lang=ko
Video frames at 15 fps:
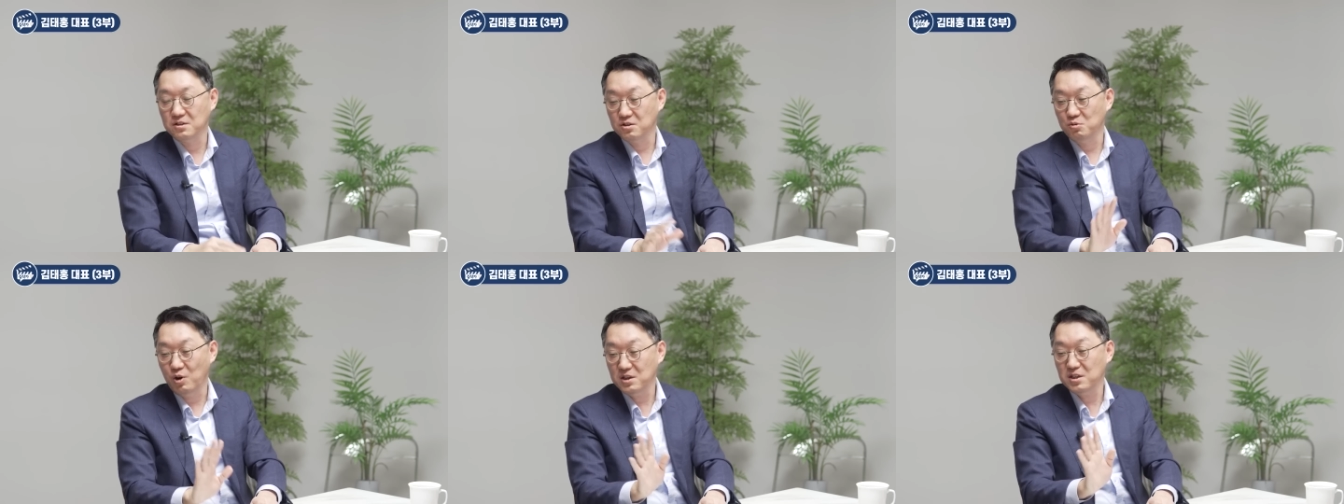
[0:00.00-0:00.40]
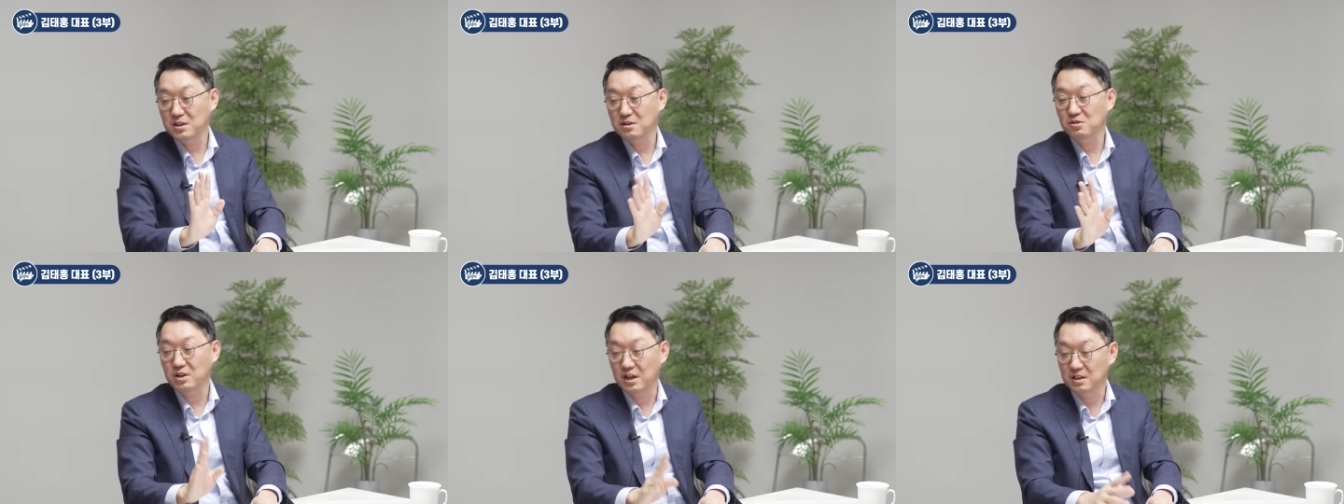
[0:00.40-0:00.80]
저
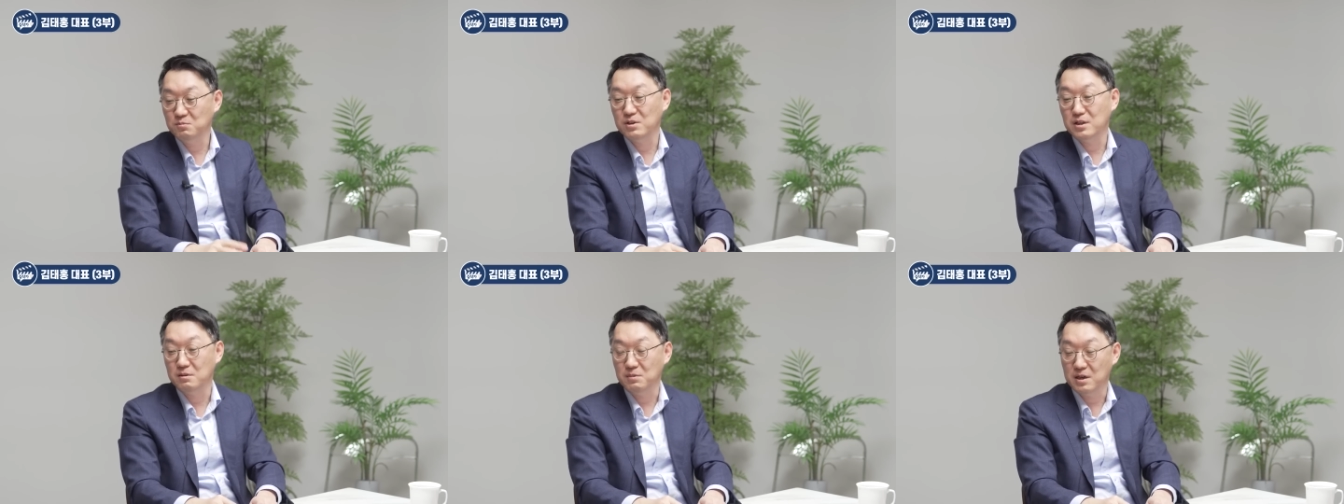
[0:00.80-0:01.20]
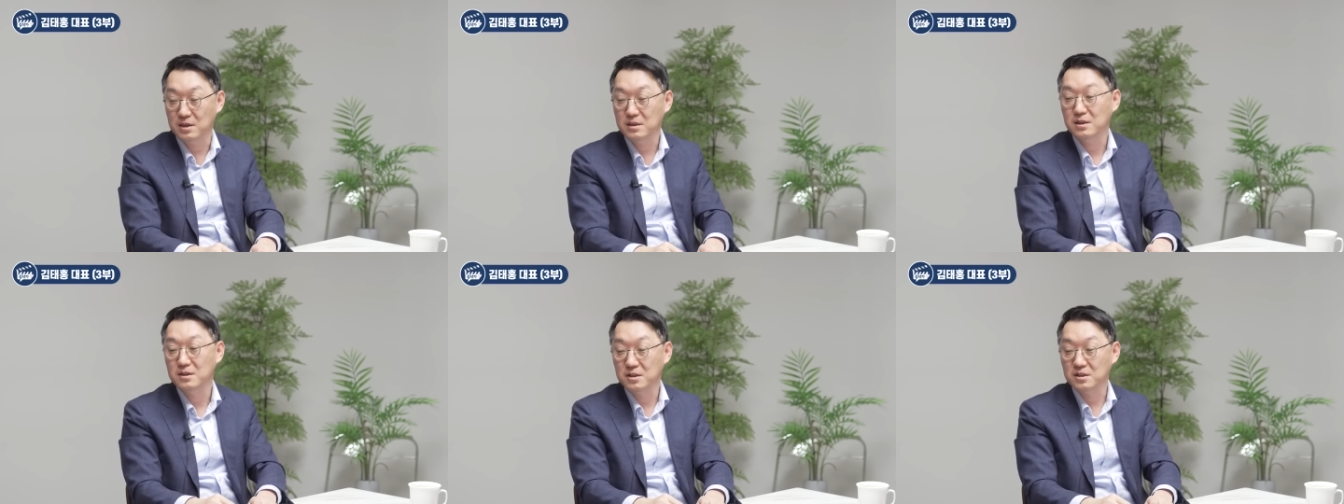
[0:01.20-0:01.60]
확실한 건
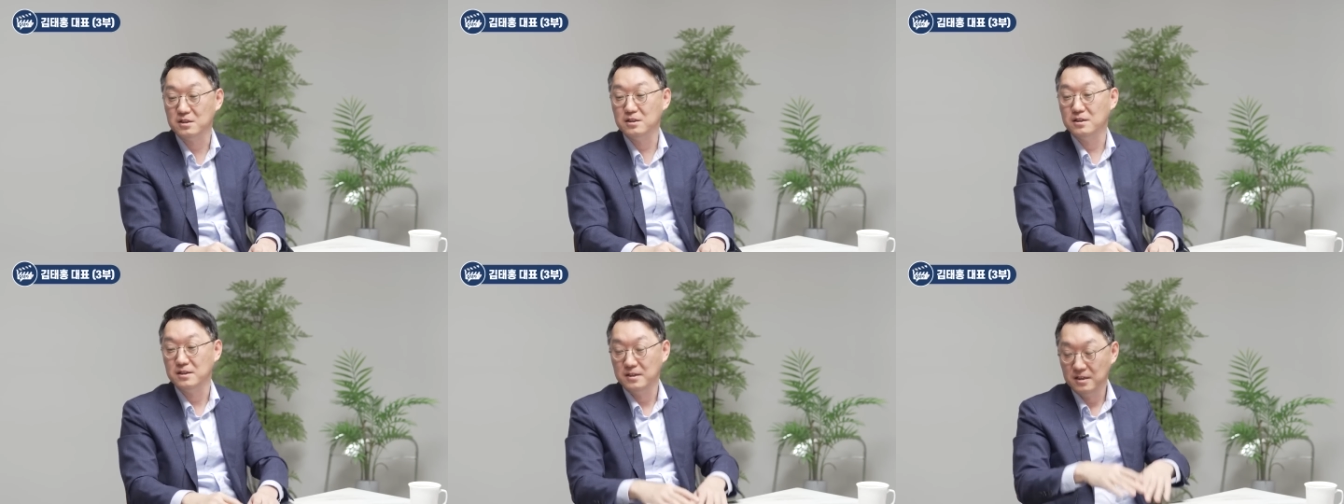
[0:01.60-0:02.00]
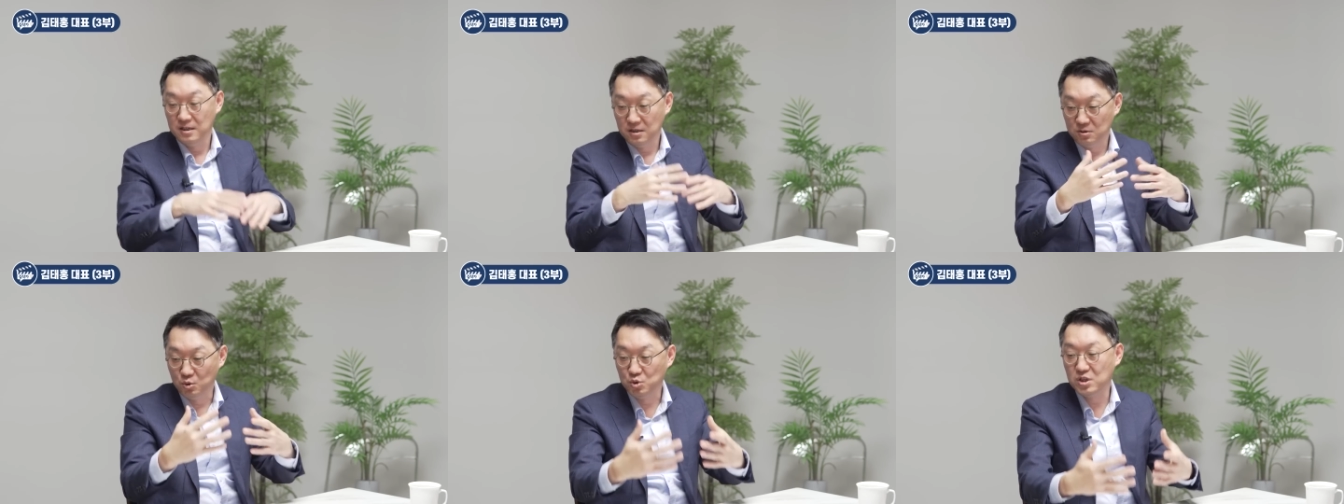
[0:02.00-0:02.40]
아닙니다만 네. 예, 그냥
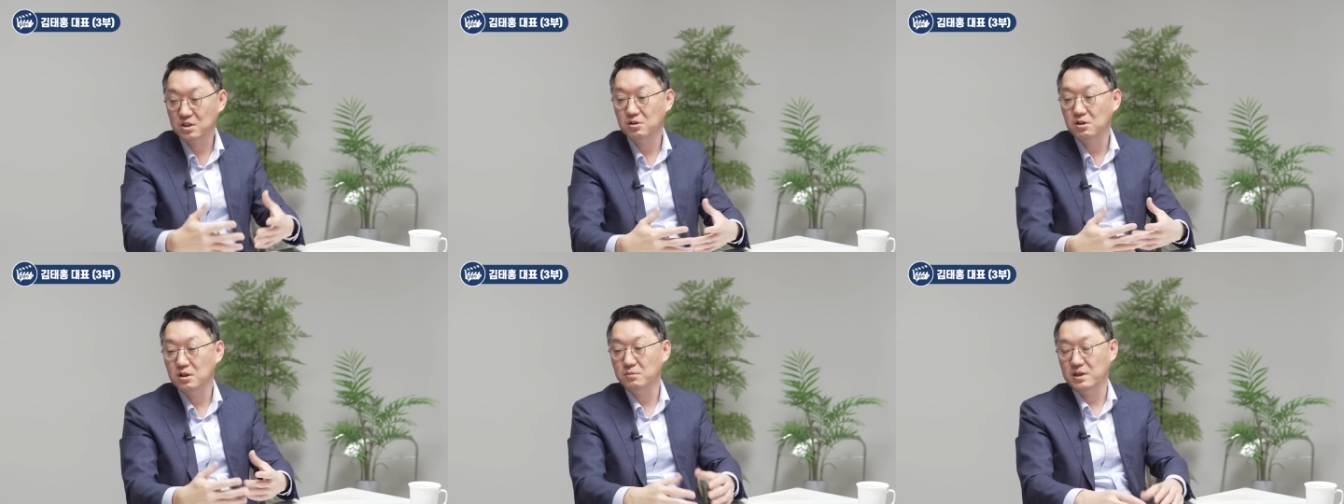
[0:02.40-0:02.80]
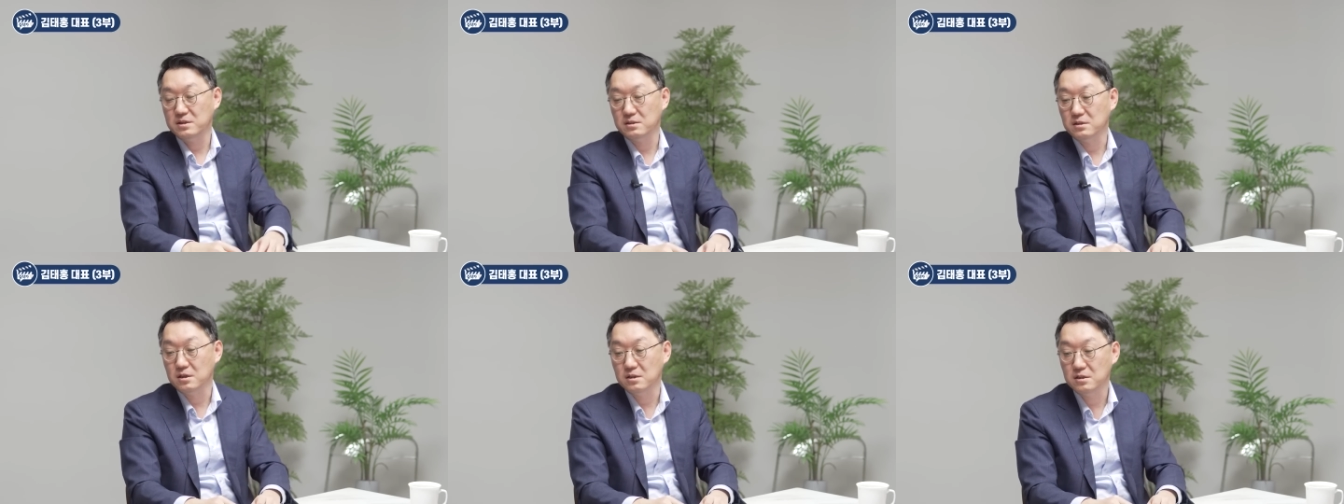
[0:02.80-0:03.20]
로지컬리
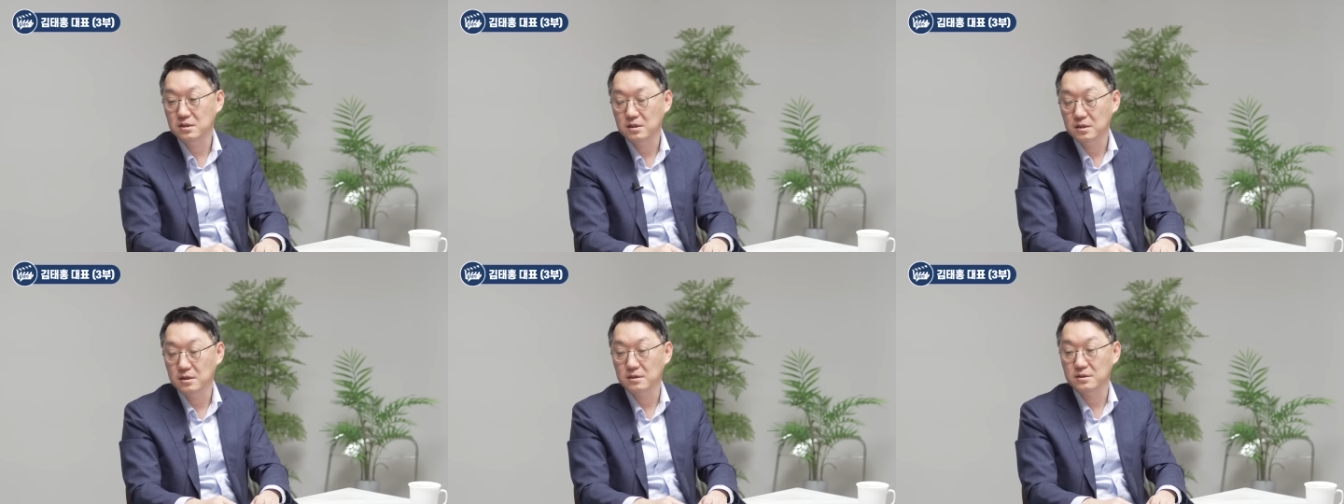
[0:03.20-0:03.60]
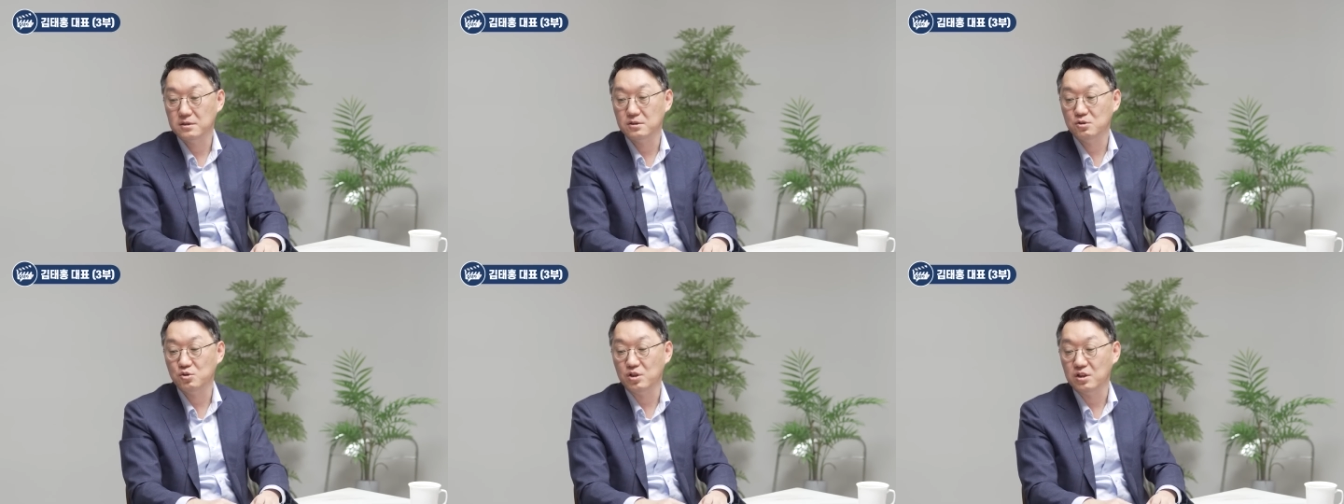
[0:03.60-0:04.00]
봤을 때는 음.
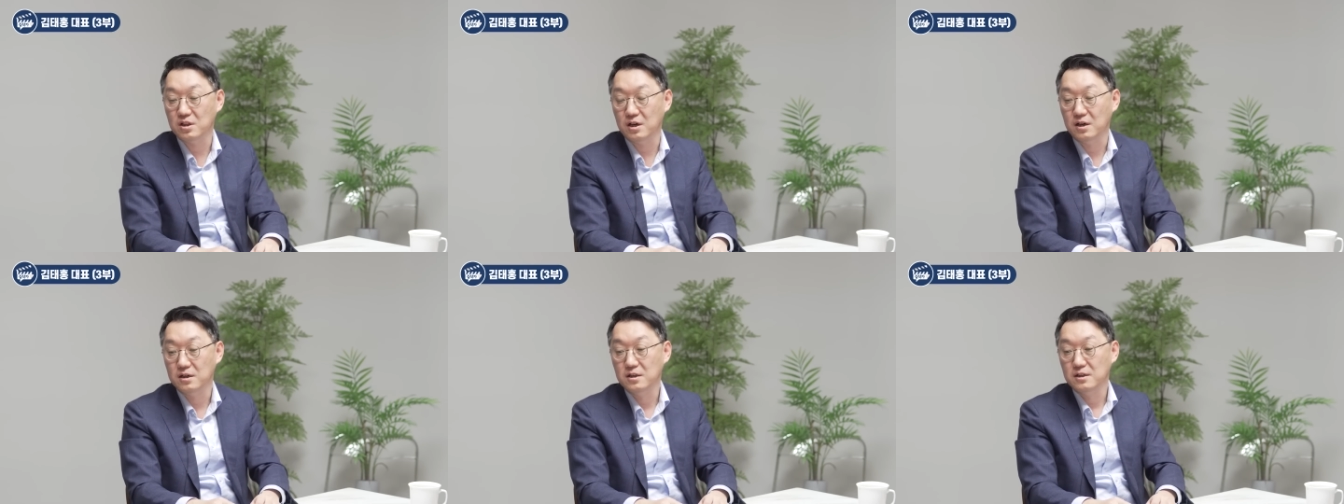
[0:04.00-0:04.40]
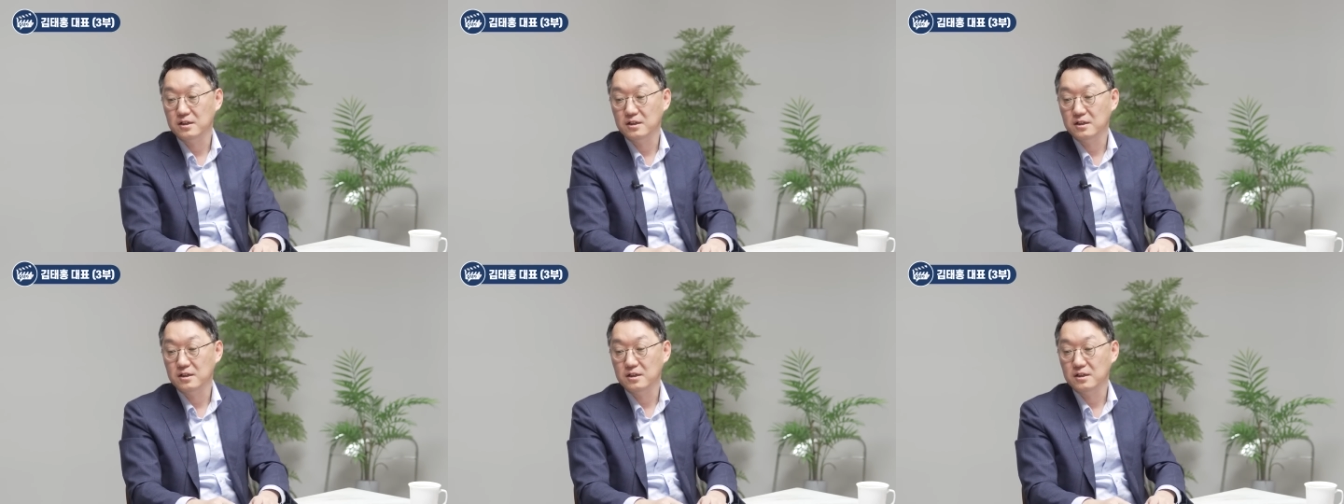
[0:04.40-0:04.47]
그럴 수 있다.